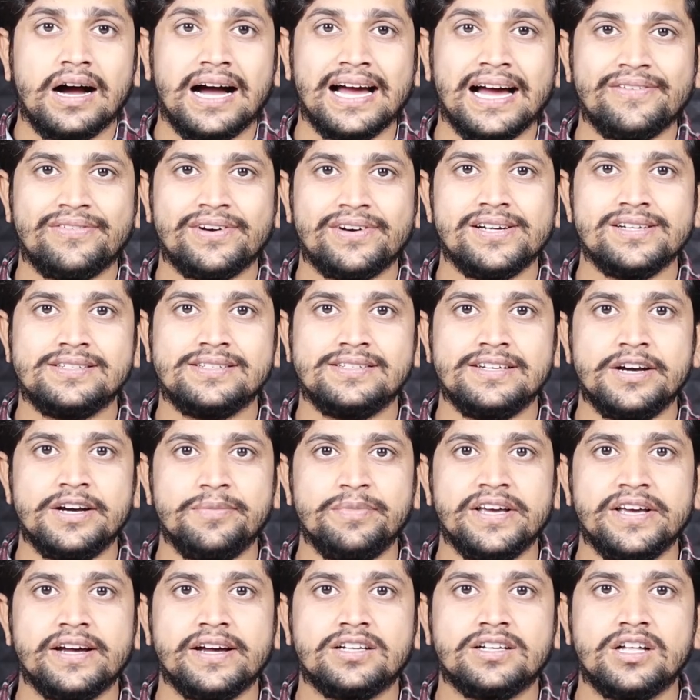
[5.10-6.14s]
హాయ్ ఫ్రెండ్స్ నేను
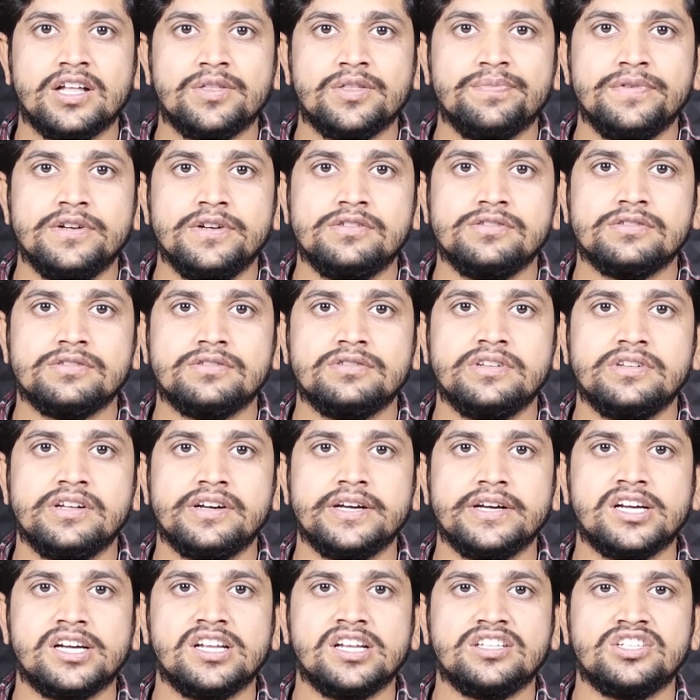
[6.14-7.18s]
మీ ఏక్నాథ్ నేను
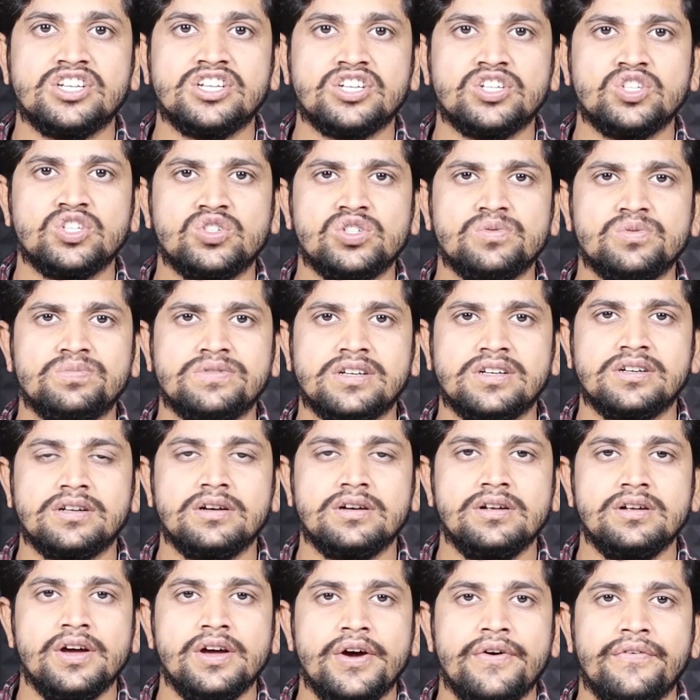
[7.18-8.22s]
చూస్తున్నారు ఏక్నాథ్ టెక్ యూట్యూబ్
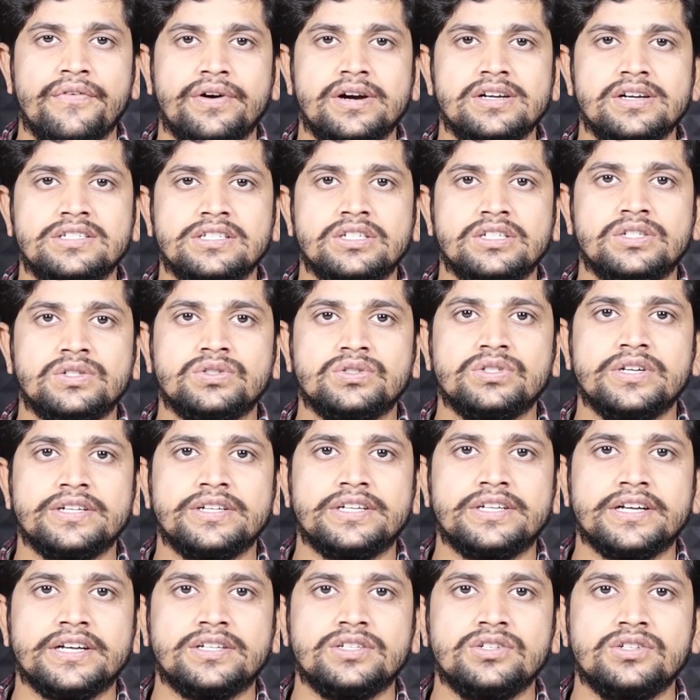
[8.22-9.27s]
ఛానల్ ఫ్రెండ్స్ ఈరోజు
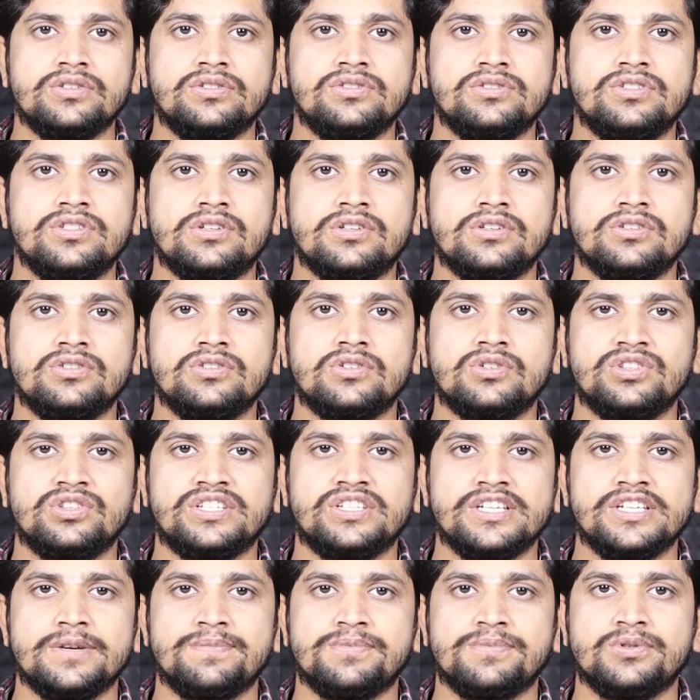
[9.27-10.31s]
టెక్ న్యూస్ జీరో జీరో
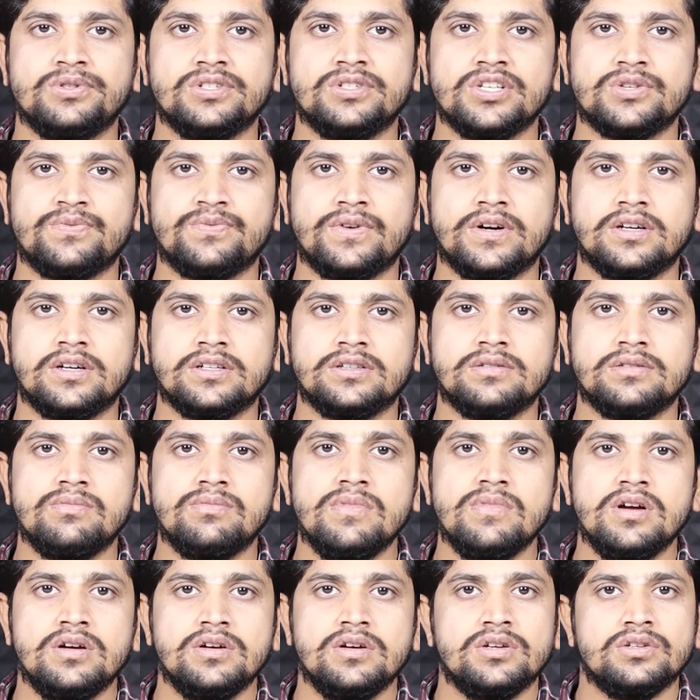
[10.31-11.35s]
త్రీ ఎపిసోడ్కి స్వాగతం
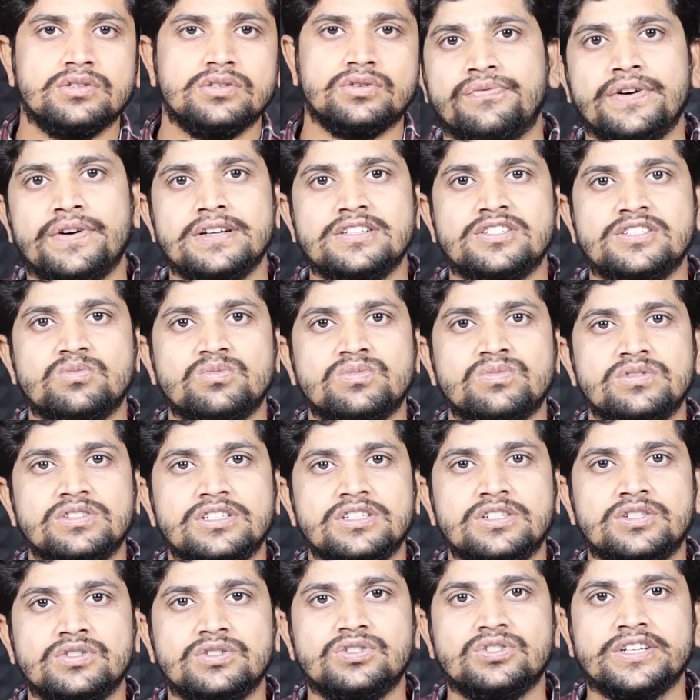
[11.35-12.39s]
సో ఫ్రెండ్స్
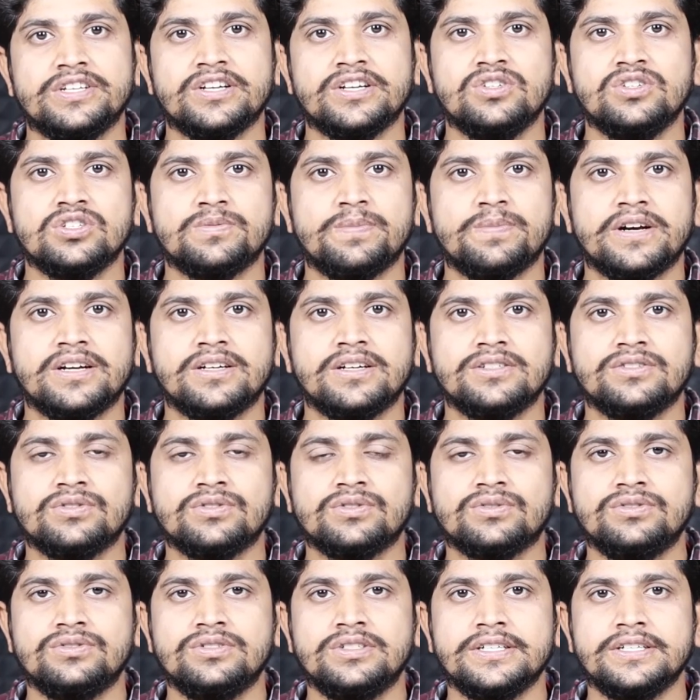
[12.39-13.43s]
ఈరోజు టెక్ న్యూస్ పరంగా
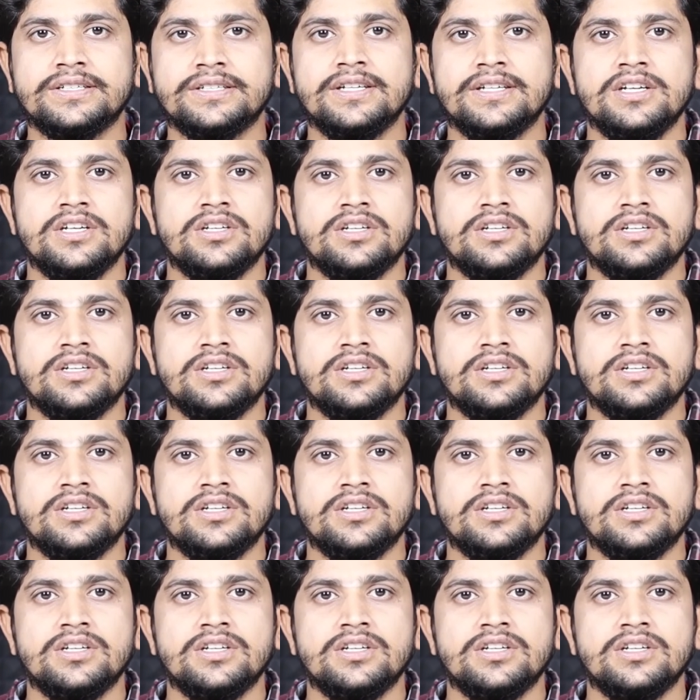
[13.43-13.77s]
చూసుకుంటే